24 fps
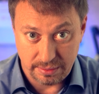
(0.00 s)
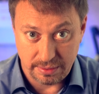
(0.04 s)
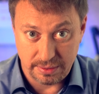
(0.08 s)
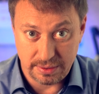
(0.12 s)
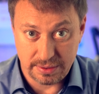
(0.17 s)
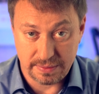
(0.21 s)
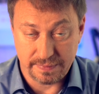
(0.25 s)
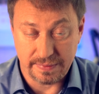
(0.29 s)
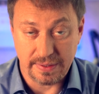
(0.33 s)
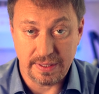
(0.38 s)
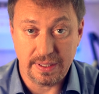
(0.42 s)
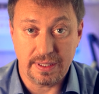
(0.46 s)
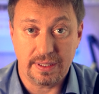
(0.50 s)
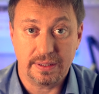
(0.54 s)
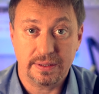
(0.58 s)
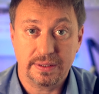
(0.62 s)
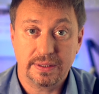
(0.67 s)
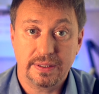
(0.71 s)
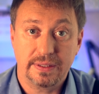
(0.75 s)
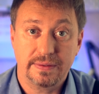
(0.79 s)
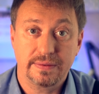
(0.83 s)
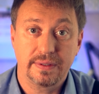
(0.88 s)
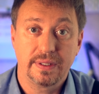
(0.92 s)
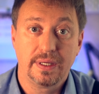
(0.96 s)
из
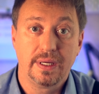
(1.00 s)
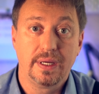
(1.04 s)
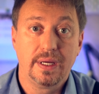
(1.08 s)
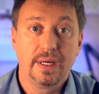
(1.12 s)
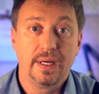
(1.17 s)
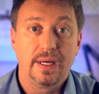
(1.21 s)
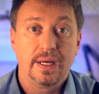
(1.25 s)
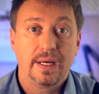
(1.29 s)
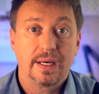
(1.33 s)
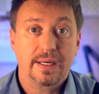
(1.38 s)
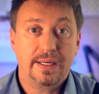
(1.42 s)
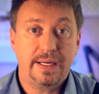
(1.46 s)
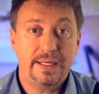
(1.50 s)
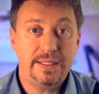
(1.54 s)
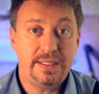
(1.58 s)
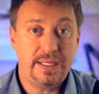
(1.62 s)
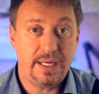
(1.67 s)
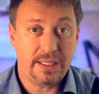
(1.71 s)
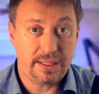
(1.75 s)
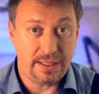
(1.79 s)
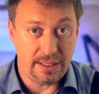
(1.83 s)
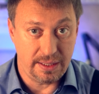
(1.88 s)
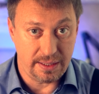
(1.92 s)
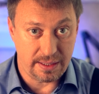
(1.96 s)
вариантов.
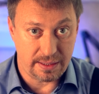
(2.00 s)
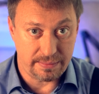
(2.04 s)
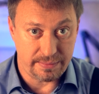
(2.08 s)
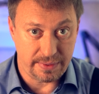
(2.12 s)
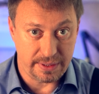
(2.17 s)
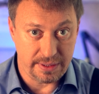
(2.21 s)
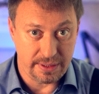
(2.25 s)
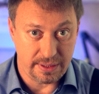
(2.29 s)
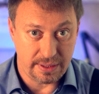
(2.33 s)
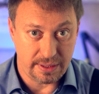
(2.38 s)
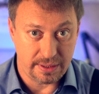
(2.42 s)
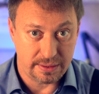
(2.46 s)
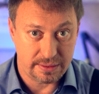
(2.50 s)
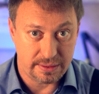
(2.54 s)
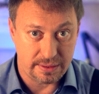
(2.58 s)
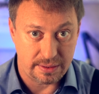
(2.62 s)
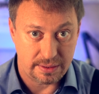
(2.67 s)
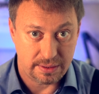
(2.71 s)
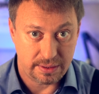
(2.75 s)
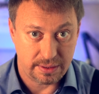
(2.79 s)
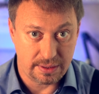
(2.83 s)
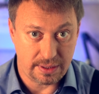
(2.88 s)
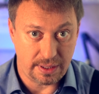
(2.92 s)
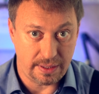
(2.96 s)
Коньяк или арманьяк,
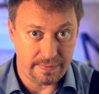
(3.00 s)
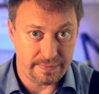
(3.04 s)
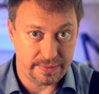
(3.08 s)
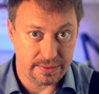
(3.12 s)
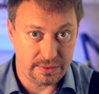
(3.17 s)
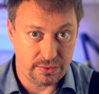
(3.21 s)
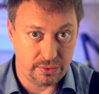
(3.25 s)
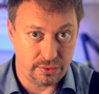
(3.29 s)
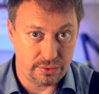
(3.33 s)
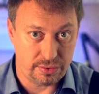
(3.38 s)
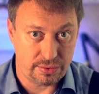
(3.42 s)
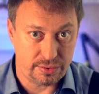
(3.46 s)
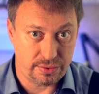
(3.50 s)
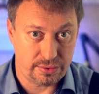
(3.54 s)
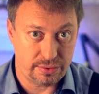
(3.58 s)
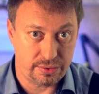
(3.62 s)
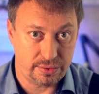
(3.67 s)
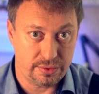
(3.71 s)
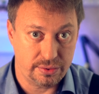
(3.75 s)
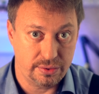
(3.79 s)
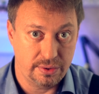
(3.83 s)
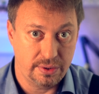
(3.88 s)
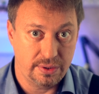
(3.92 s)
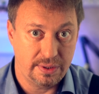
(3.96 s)
кальвадос,
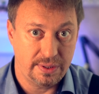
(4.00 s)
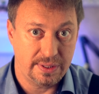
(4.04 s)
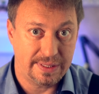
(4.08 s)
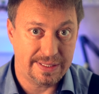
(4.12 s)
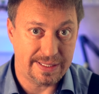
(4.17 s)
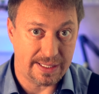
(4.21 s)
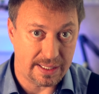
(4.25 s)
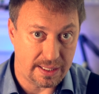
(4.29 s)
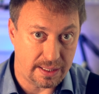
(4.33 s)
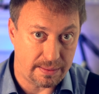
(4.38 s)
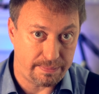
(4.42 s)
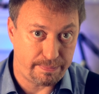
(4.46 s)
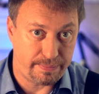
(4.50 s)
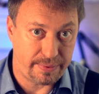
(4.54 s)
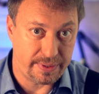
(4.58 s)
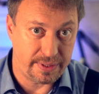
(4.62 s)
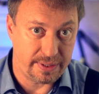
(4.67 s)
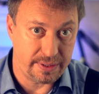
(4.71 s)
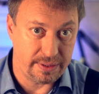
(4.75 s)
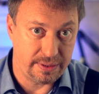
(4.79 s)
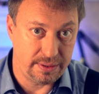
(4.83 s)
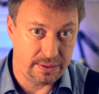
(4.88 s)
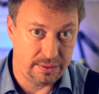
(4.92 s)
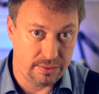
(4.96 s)

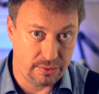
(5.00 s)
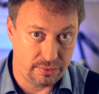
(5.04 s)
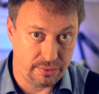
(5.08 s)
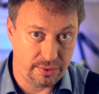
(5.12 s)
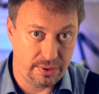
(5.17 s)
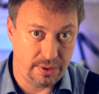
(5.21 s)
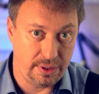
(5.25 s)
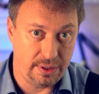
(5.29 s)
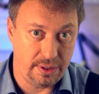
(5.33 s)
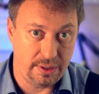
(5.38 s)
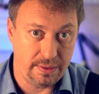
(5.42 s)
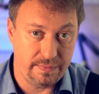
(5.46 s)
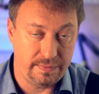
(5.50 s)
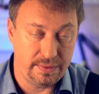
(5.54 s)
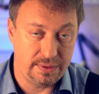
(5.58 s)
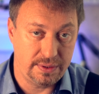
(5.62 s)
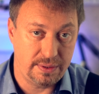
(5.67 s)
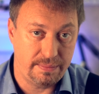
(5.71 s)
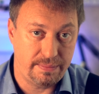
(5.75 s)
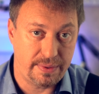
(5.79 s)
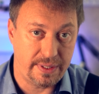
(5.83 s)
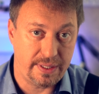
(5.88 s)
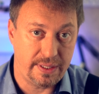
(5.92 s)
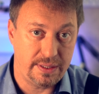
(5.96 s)
граппа и другие
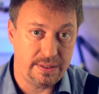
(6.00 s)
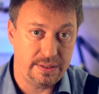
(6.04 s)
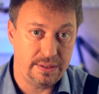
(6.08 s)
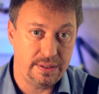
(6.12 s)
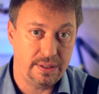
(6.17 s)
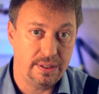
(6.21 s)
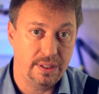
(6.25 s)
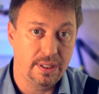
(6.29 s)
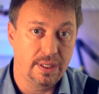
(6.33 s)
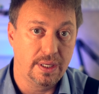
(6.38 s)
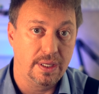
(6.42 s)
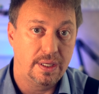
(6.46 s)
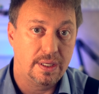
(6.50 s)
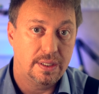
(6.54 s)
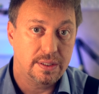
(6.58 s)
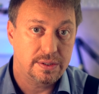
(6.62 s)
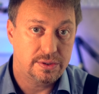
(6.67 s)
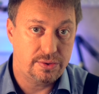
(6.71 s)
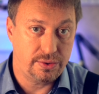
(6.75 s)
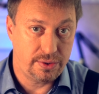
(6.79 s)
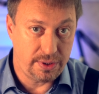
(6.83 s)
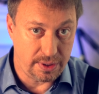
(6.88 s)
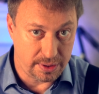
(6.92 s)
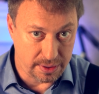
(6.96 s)
виды бренди –
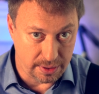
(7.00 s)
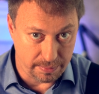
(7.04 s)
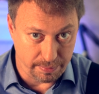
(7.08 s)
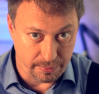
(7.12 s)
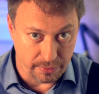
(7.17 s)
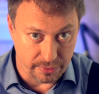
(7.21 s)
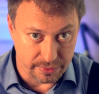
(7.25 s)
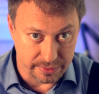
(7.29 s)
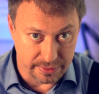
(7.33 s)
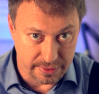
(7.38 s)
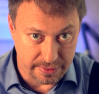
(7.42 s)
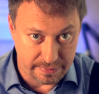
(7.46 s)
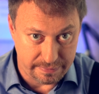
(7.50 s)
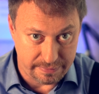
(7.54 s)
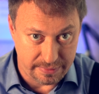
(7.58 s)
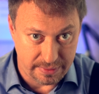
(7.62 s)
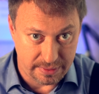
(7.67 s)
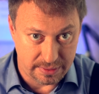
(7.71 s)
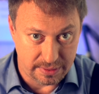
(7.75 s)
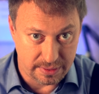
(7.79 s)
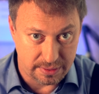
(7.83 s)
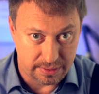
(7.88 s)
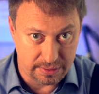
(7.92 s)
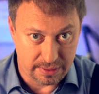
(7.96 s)
сухие крепленные
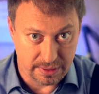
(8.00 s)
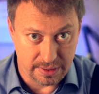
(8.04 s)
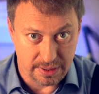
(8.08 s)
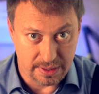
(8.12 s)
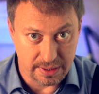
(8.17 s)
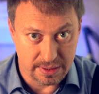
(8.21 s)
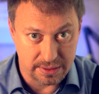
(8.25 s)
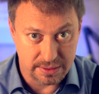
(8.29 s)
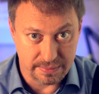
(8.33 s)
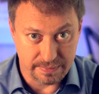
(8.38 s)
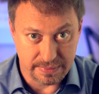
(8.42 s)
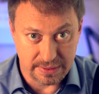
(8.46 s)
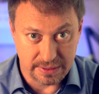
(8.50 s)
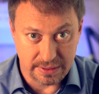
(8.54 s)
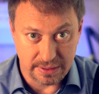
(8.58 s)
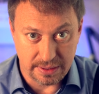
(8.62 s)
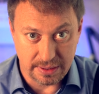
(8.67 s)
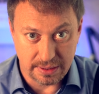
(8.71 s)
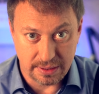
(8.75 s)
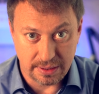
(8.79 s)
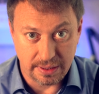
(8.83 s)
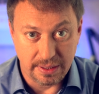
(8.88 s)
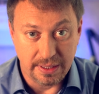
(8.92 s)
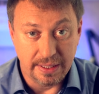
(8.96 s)
вина, херес
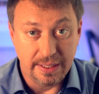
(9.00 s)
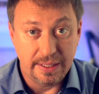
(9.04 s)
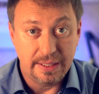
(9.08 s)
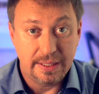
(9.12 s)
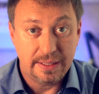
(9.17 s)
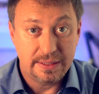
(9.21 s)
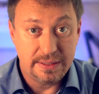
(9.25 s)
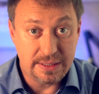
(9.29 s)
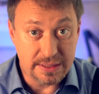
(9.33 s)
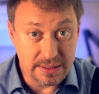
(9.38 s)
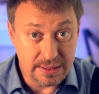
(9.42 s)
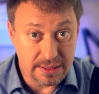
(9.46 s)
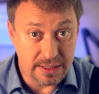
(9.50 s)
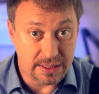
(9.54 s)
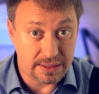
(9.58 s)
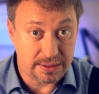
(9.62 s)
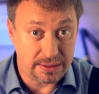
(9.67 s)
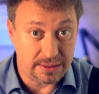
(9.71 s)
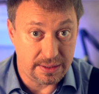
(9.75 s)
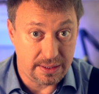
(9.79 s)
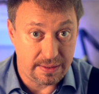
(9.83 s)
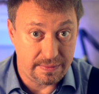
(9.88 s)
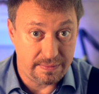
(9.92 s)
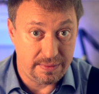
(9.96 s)
Мадера,
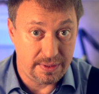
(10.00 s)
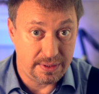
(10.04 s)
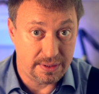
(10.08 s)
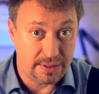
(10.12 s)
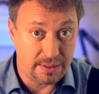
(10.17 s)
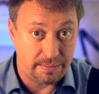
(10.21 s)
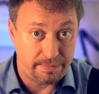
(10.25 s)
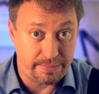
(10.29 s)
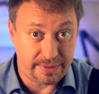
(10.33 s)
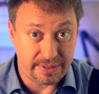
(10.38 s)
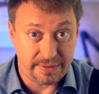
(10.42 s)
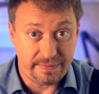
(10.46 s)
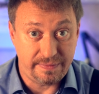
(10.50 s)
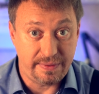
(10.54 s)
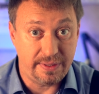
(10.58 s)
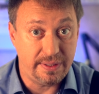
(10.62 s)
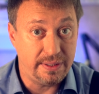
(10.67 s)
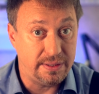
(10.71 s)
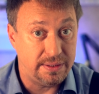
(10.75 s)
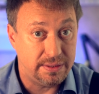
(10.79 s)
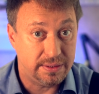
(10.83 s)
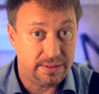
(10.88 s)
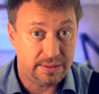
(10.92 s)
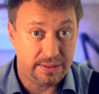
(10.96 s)
десертные вина,
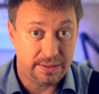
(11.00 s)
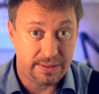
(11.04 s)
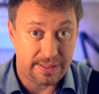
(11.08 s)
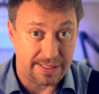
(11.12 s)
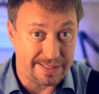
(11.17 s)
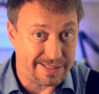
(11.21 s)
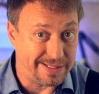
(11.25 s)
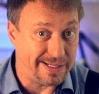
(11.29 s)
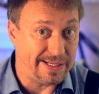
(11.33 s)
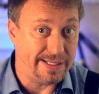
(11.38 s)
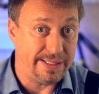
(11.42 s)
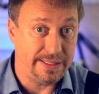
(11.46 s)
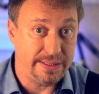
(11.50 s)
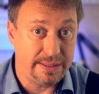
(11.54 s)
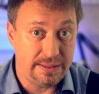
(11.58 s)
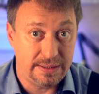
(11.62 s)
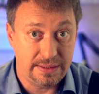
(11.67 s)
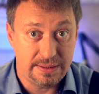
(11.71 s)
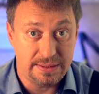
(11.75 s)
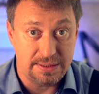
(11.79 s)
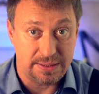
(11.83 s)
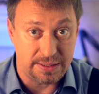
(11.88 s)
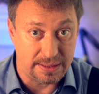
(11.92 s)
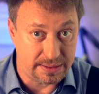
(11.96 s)
портвейн,
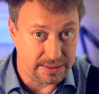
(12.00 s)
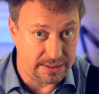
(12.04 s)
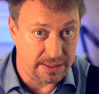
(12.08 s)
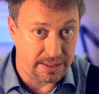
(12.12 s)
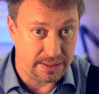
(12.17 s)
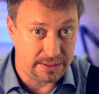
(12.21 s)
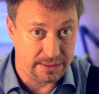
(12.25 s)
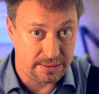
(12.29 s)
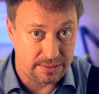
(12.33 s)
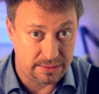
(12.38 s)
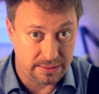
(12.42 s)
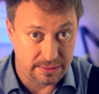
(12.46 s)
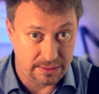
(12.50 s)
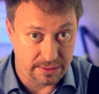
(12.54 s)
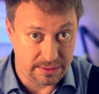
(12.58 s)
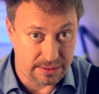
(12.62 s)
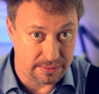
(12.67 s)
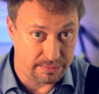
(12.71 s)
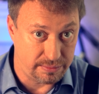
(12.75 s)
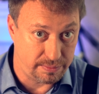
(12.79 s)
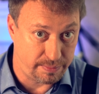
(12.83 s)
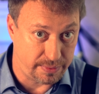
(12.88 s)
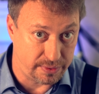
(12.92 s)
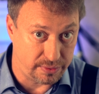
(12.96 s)
такай, сатерн и
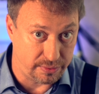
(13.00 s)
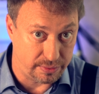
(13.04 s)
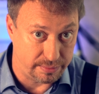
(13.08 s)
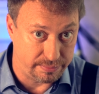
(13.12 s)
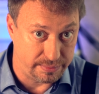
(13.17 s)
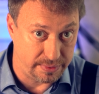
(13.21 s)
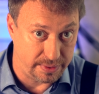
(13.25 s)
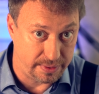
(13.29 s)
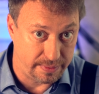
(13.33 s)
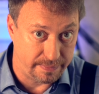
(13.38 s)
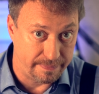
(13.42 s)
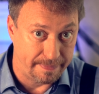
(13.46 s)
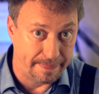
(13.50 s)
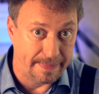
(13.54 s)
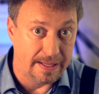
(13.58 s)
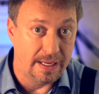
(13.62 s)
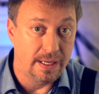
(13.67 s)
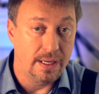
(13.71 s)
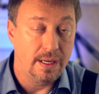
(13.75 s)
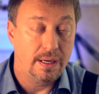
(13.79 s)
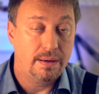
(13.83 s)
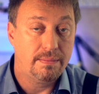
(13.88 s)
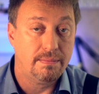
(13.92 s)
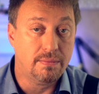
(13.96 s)
тому подобное,
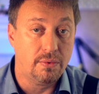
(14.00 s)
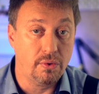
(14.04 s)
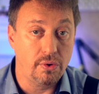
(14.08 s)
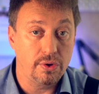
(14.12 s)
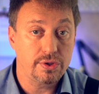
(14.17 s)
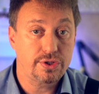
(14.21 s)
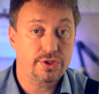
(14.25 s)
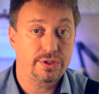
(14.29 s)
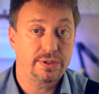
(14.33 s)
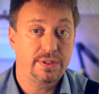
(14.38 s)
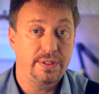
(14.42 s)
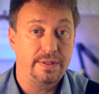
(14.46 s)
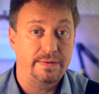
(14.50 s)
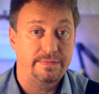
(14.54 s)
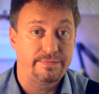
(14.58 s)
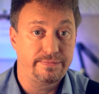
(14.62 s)
мощные